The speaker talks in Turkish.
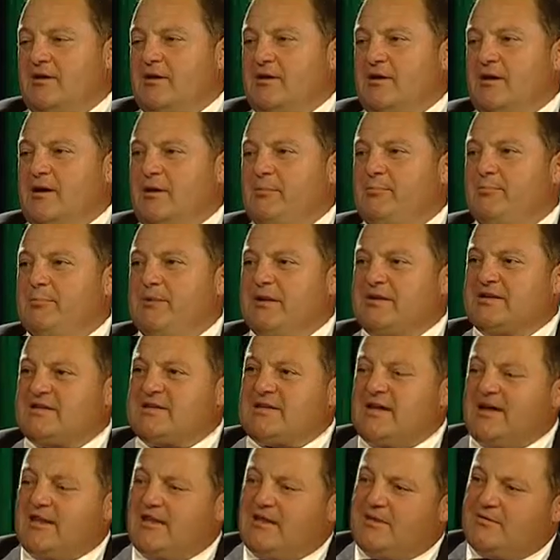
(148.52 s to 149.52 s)
Ha, biz
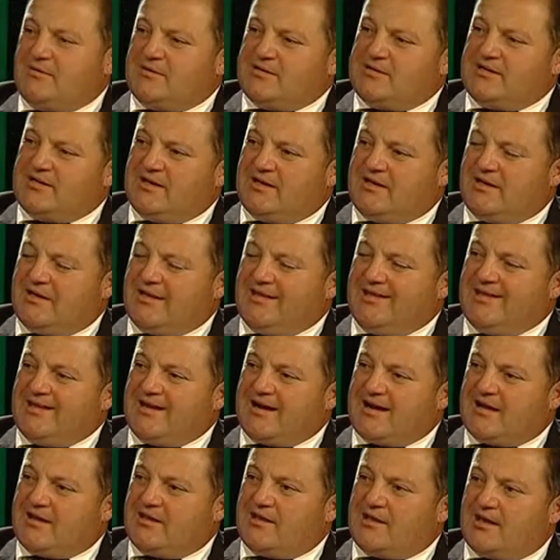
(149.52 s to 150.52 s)
kendimizi ne
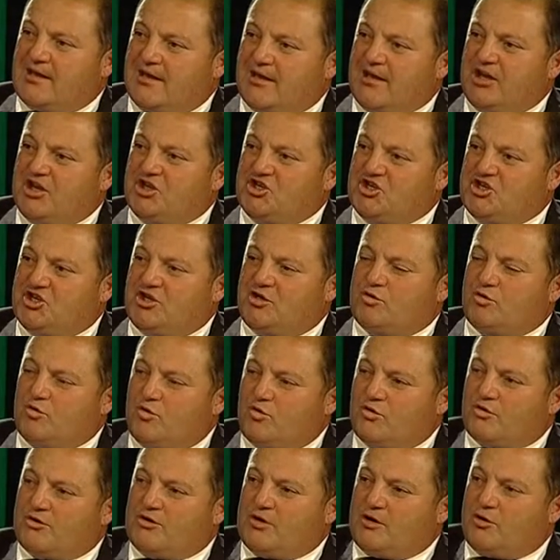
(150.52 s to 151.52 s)
kadar eşit
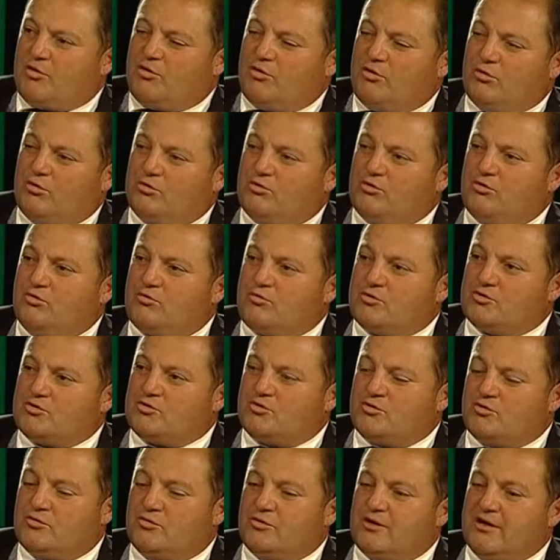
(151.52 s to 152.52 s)
ortak
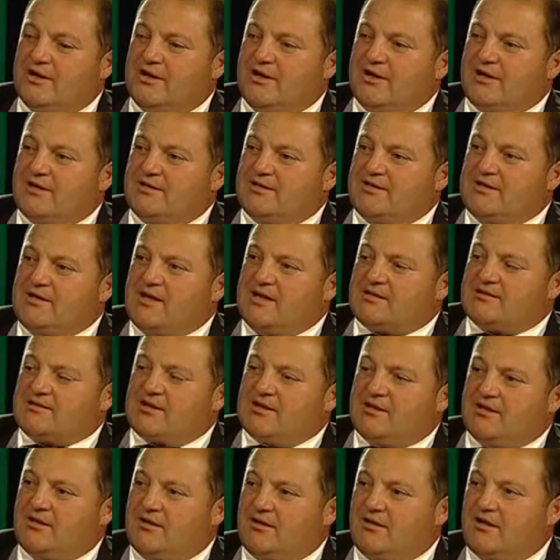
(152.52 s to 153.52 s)
olduğumuzun
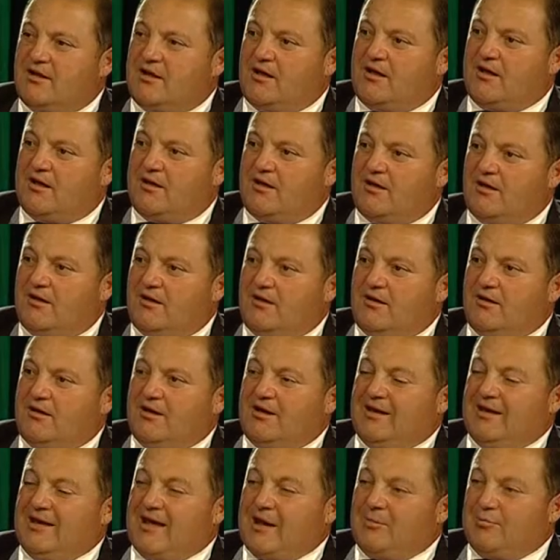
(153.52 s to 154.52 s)
siyasetini de
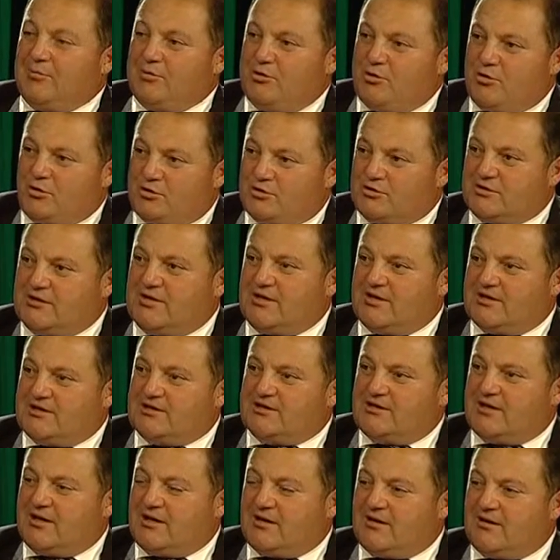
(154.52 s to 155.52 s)
yapıyoruz
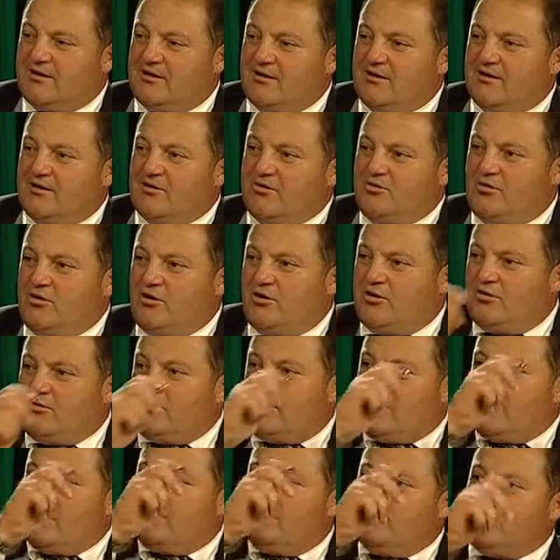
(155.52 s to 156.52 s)
dersek
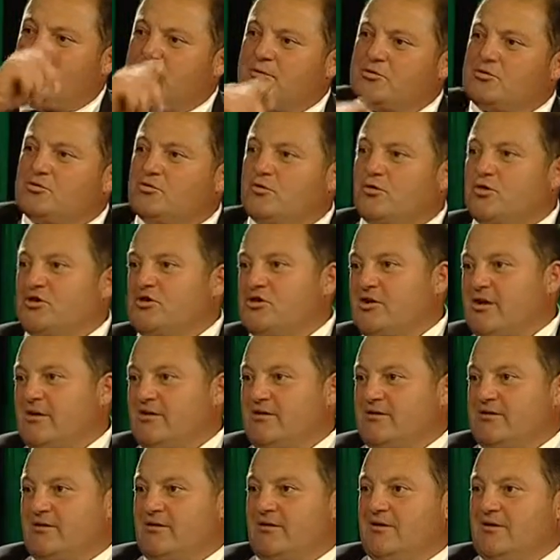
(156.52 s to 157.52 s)
Koyno'ya büyük bir soru
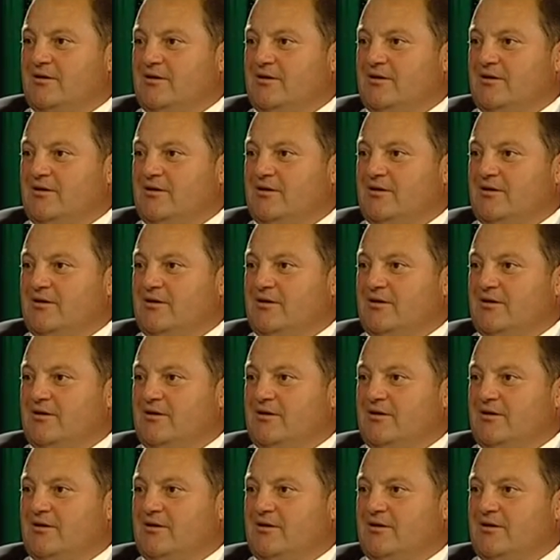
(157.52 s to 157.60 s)
işareti.